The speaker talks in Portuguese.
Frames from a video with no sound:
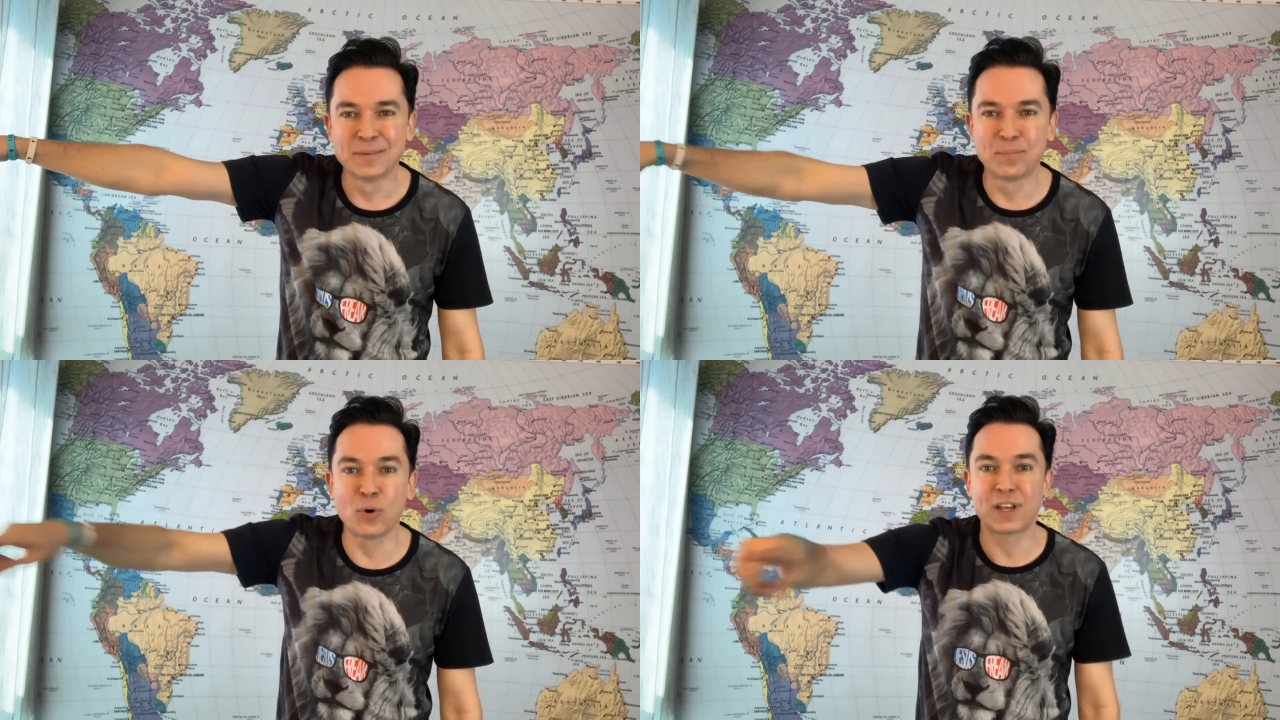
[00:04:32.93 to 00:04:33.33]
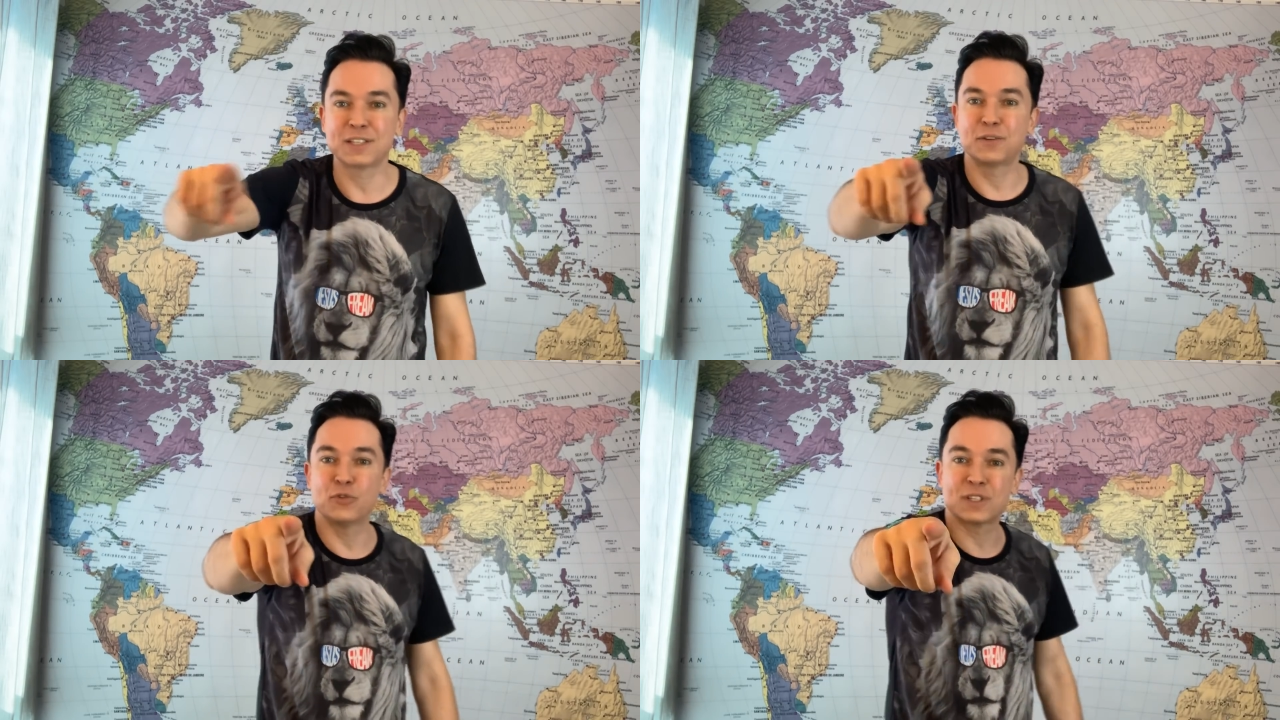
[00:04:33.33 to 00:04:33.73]
Porque
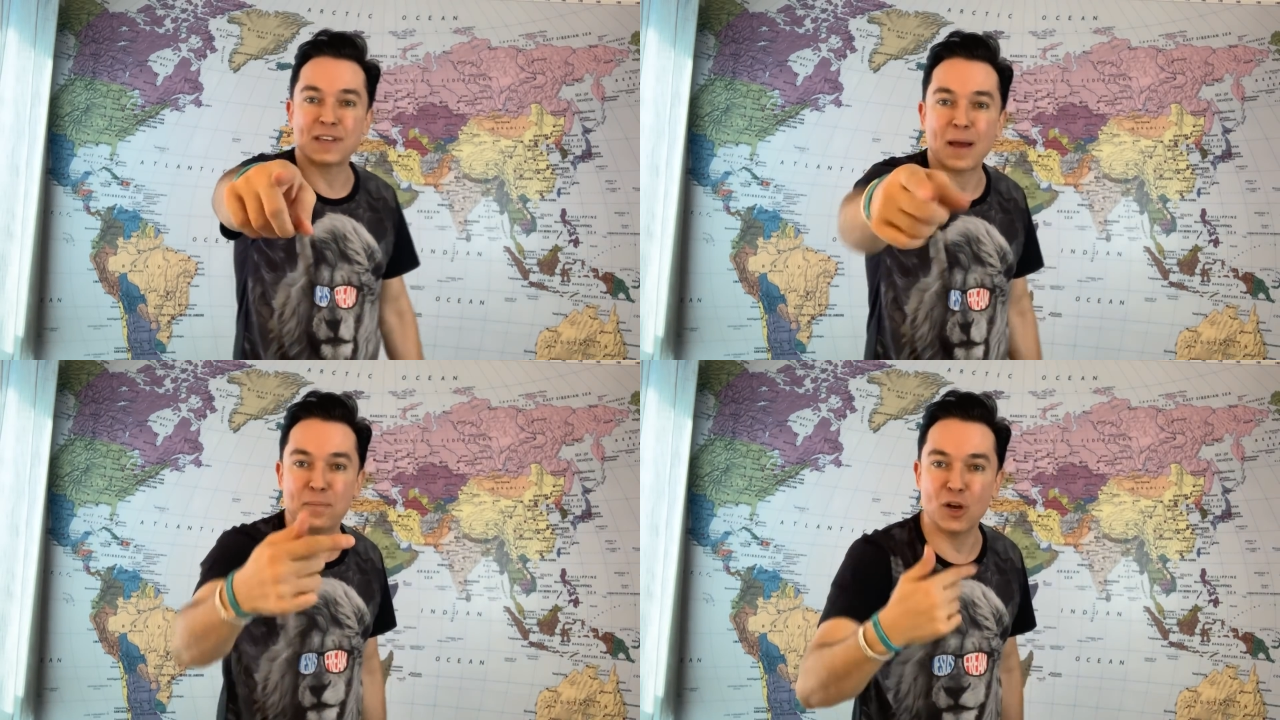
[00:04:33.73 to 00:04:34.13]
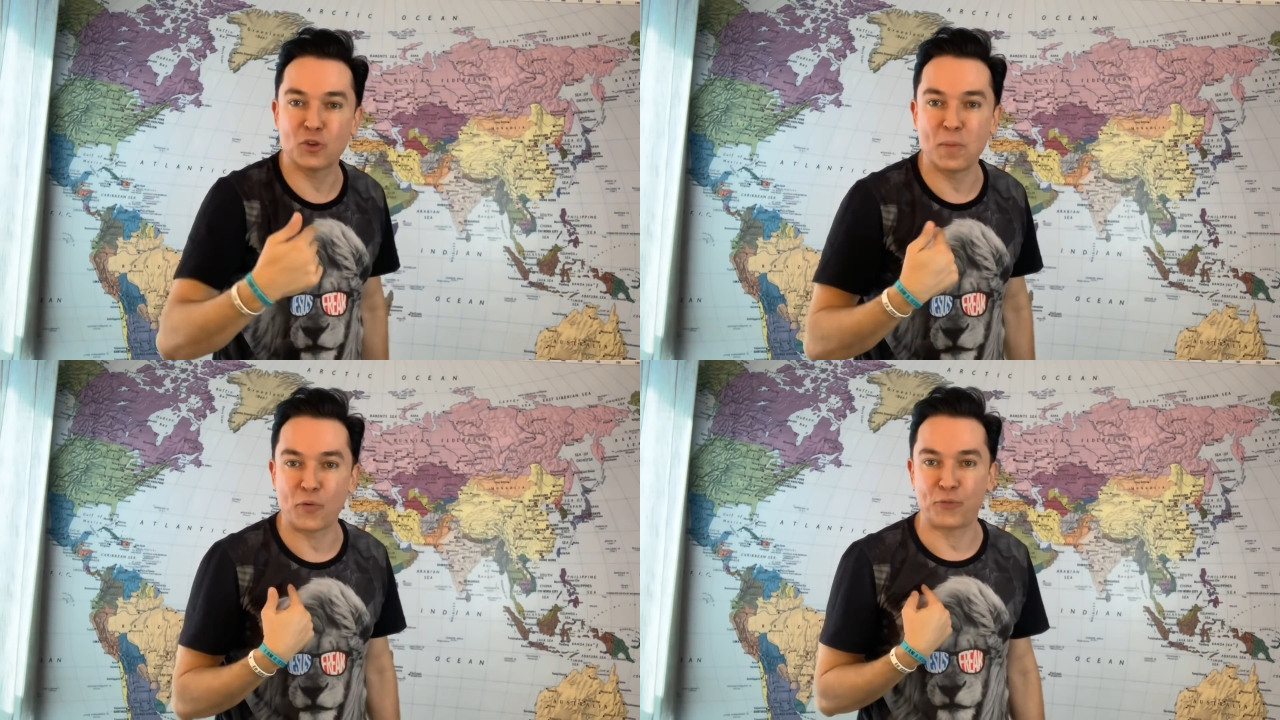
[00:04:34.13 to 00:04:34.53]
se você é amigo
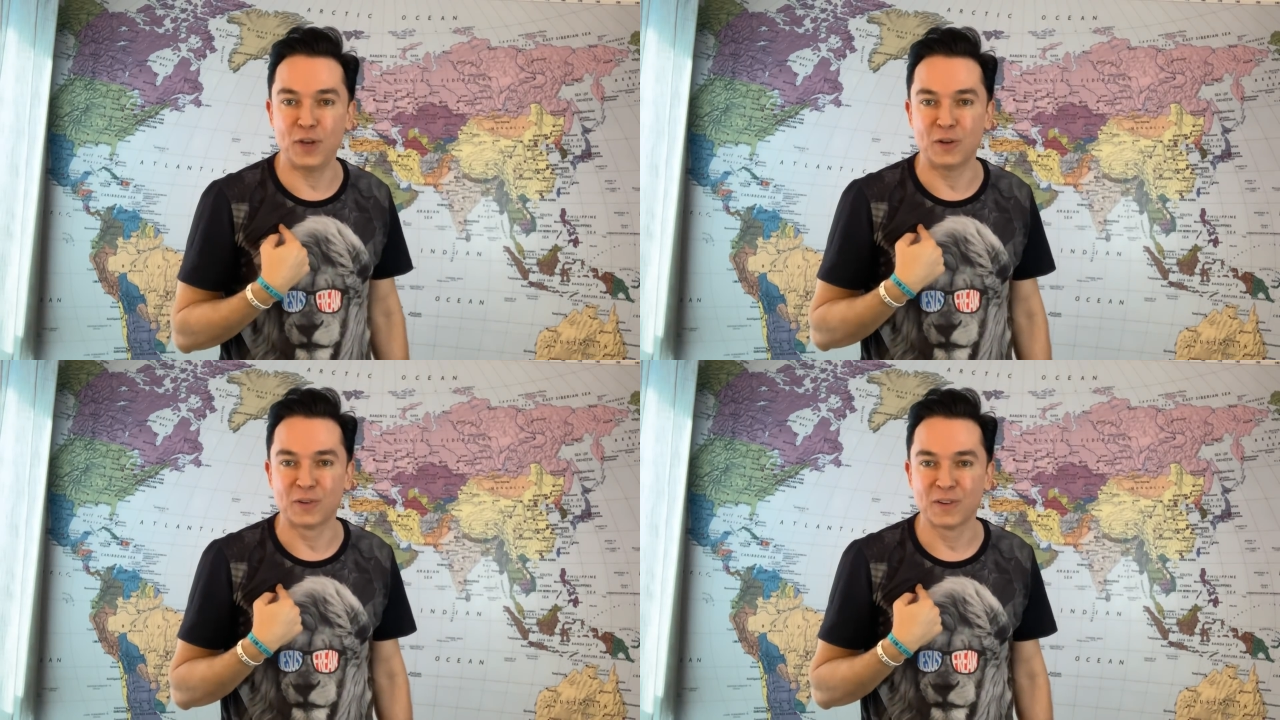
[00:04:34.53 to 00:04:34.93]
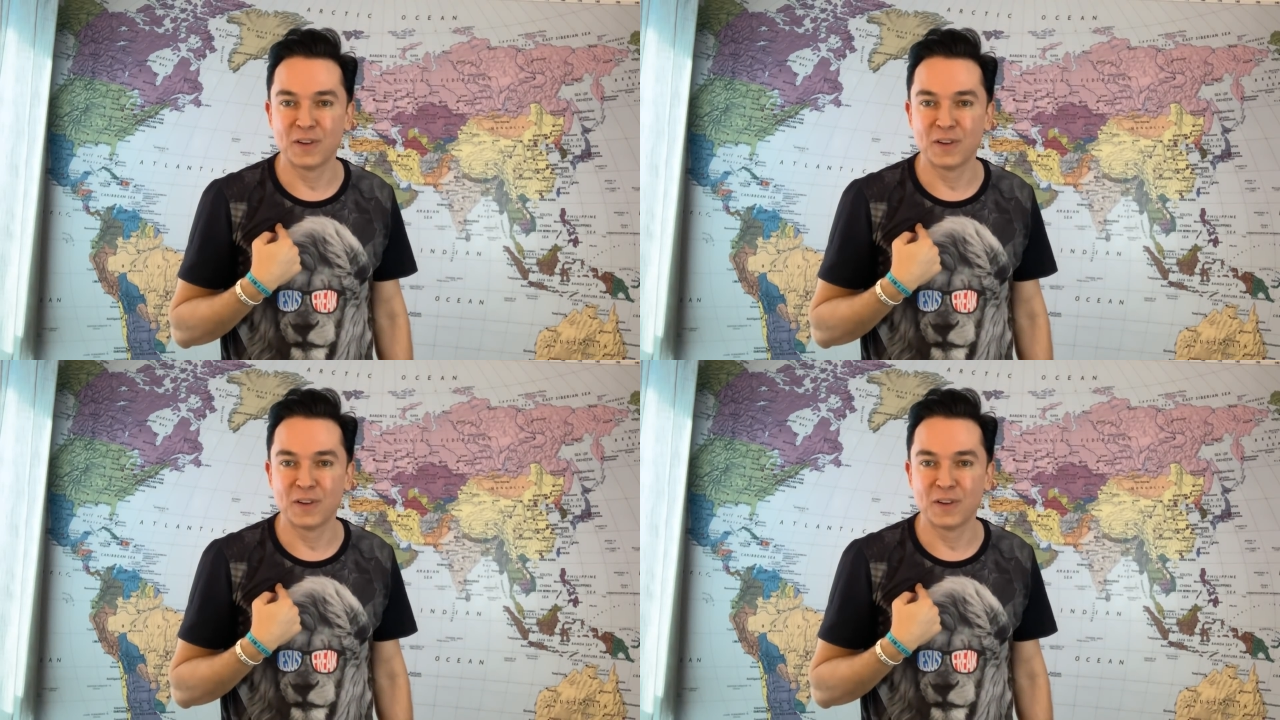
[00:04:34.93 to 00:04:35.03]
do meu filho,